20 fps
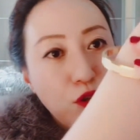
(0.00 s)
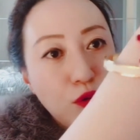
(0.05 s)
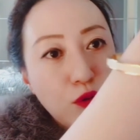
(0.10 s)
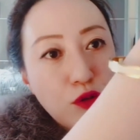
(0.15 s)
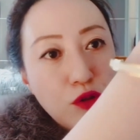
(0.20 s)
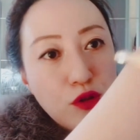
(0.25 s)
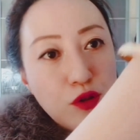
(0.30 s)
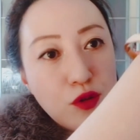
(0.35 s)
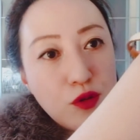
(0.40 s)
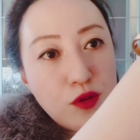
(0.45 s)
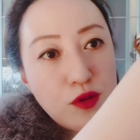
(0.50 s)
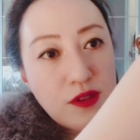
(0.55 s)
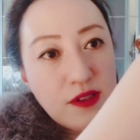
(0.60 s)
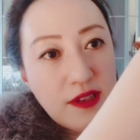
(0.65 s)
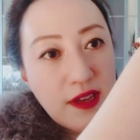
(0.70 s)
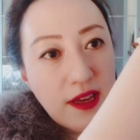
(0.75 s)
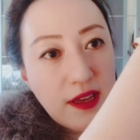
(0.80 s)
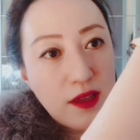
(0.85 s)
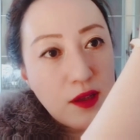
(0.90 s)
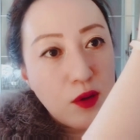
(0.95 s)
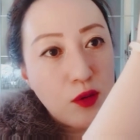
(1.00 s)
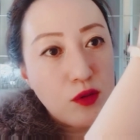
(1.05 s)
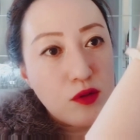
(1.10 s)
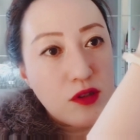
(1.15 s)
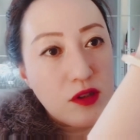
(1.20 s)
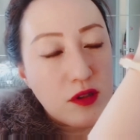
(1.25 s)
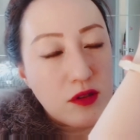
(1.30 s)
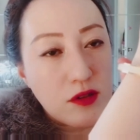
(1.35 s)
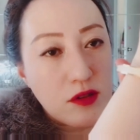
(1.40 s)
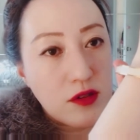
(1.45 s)
休闲又
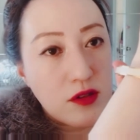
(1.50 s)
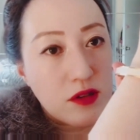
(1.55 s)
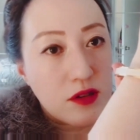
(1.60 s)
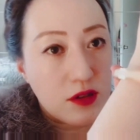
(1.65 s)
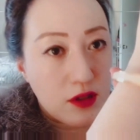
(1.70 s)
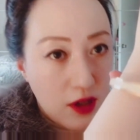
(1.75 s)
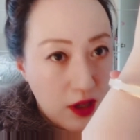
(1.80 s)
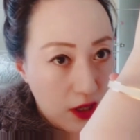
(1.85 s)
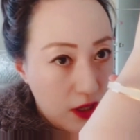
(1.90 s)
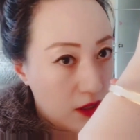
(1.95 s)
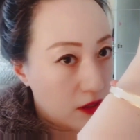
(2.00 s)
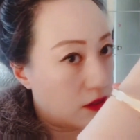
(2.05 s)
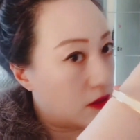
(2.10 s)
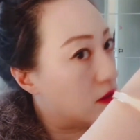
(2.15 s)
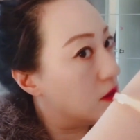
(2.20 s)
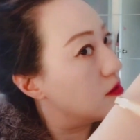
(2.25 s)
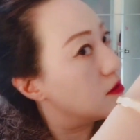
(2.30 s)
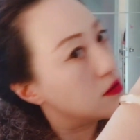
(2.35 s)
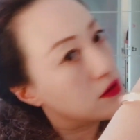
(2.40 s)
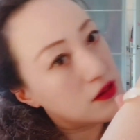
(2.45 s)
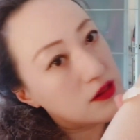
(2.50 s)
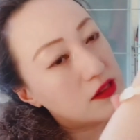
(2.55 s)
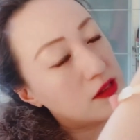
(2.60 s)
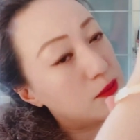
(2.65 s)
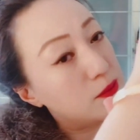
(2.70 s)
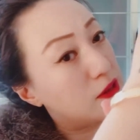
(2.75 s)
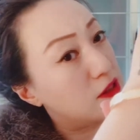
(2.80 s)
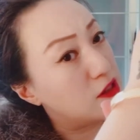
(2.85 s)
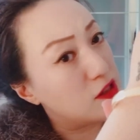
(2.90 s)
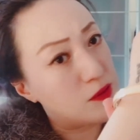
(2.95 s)
正式，真的是你基
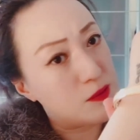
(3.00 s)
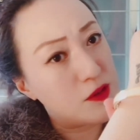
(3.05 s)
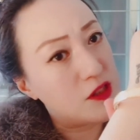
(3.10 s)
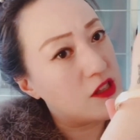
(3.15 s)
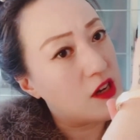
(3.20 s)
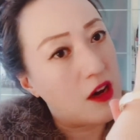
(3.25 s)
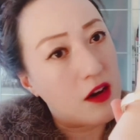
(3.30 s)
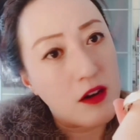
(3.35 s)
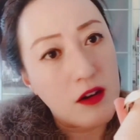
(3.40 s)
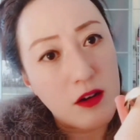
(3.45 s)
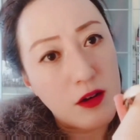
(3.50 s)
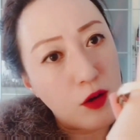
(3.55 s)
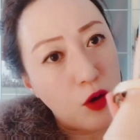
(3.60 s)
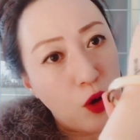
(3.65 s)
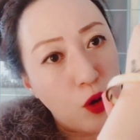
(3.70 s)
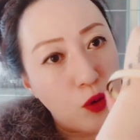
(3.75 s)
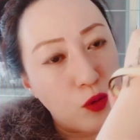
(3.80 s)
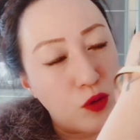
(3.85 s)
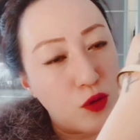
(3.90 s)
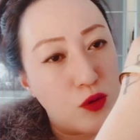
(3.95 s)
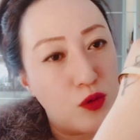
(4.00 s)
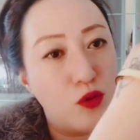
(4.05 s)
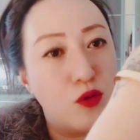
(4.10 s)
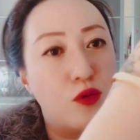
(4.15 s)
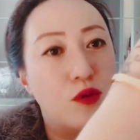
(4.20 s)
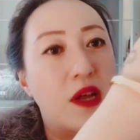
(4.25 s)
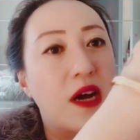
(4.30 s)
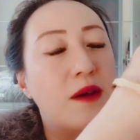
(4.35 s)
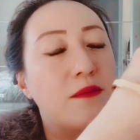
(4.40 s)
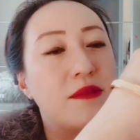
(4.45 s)
本什么场合都 hold 得住。
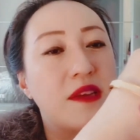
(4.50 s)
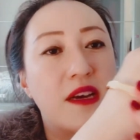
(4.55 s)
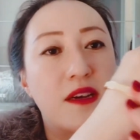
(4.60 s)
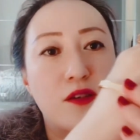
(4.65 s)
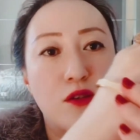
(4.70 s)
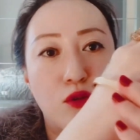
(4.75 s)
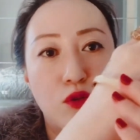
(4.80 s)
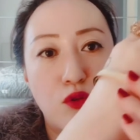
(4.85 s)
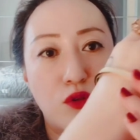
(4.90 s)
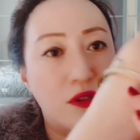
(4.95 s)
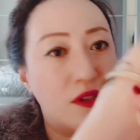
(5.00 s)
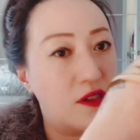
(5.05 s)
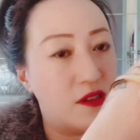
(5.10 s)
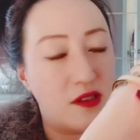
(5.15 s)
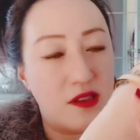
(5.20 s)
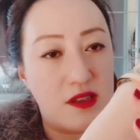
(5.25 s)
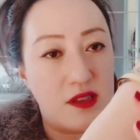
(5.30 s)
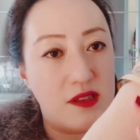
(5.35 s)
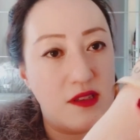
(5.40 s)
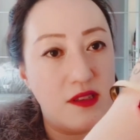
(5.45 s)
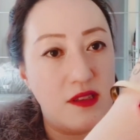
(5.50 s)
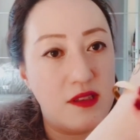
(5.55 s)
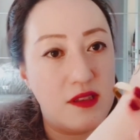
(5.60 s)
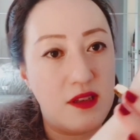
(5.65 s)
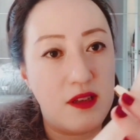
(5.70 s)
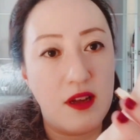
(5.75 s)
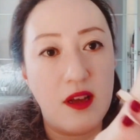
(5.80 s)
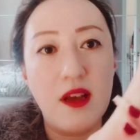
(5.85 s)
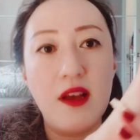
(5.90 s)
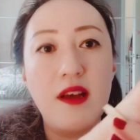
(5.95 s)
他们家手镯挺神奇
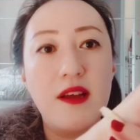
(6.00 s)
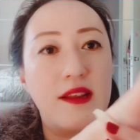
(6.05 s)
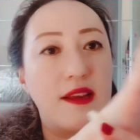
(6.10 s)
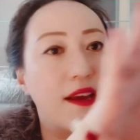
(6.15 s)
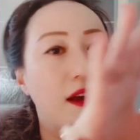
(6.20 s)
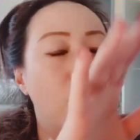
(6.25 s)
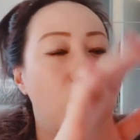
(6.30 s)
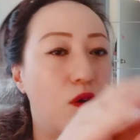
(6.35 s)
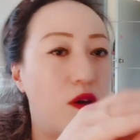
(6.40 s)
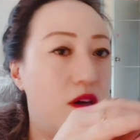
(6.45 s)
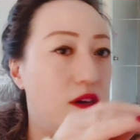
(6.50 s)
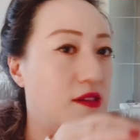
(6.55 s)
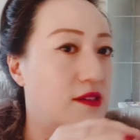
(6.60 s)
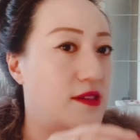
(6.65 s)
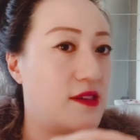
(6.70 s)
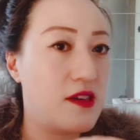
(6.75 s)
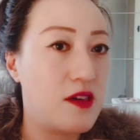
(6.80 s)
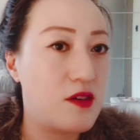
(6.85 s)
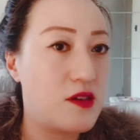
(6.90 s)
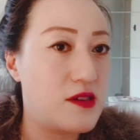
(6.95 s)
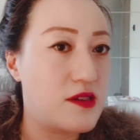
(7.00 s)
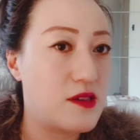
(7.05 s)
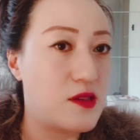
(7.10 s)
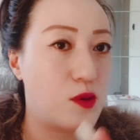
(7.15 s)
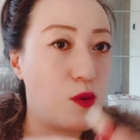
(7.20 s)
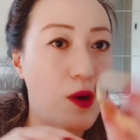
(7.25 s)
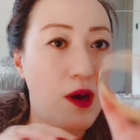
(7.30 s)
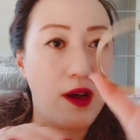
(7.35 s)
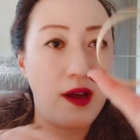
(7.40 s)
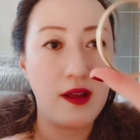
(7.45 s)
的，你看我刚才介绍这四
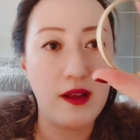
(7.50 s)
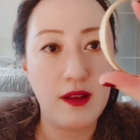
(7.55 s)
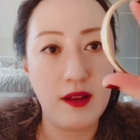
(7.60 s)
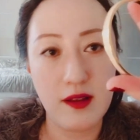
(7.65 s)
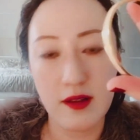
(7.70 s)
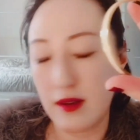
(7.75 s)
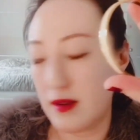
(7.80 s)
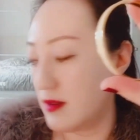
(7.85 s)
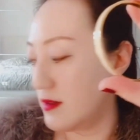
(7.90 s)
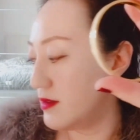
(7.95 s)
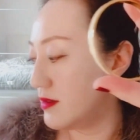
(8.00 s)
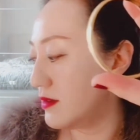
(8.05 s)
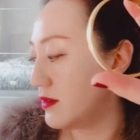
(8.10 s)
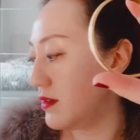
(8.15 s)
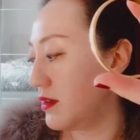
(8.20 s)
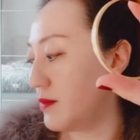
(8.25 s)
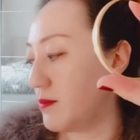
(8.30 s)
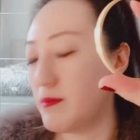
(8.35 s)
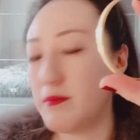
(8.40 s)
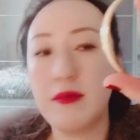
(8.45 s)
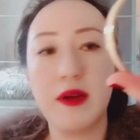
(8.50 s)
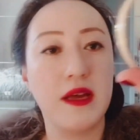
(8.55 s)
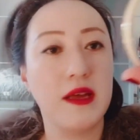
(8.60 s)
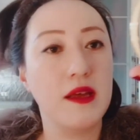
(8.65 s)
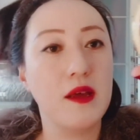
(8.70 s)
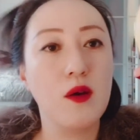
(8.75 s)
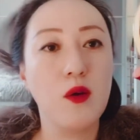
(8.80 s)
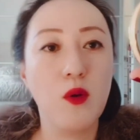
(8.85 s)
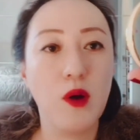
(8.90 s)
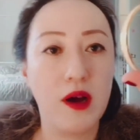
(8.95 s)
款，真的每一
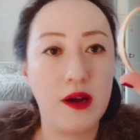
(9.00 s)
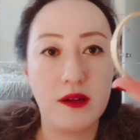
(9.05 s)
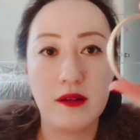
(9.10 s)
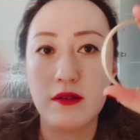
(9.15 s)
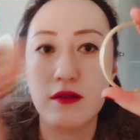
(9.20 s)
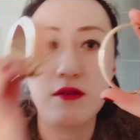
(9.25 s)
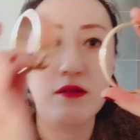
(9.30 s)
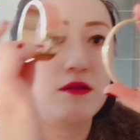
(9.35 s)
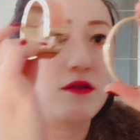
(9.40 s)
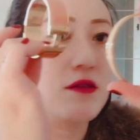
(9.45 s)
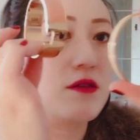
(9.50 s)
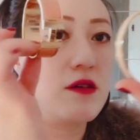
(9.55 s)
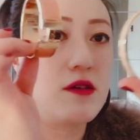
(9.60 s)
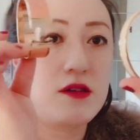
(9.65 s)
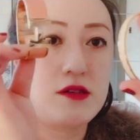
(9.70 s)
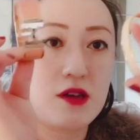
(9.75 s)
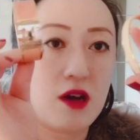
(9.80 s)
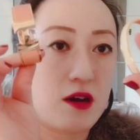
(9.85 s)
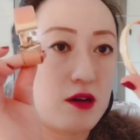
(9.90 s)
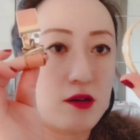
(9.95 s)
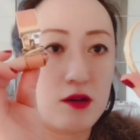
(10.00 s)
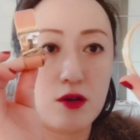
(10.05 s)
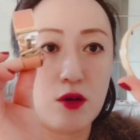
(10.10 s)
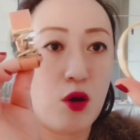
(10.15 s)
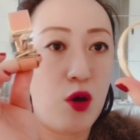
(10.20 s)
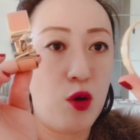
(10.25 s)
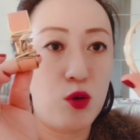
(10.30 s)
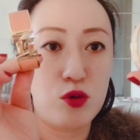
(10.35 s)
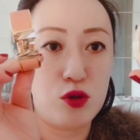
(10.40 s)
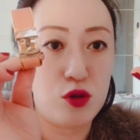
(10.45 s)
款各个场合都
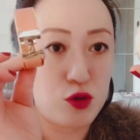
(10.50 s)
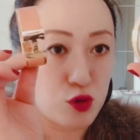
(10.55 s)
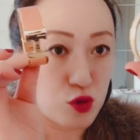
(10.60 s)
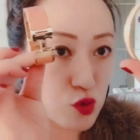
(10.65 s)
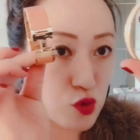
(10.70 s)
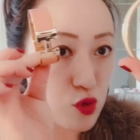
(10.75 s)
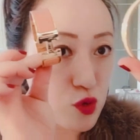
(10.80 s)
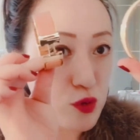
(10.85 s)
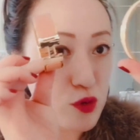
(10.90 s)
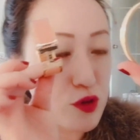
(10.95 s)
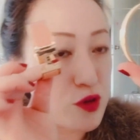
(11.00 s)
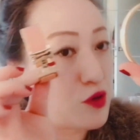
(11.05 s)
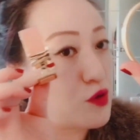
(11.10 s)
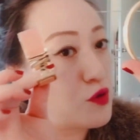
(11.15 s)
hold 得住，休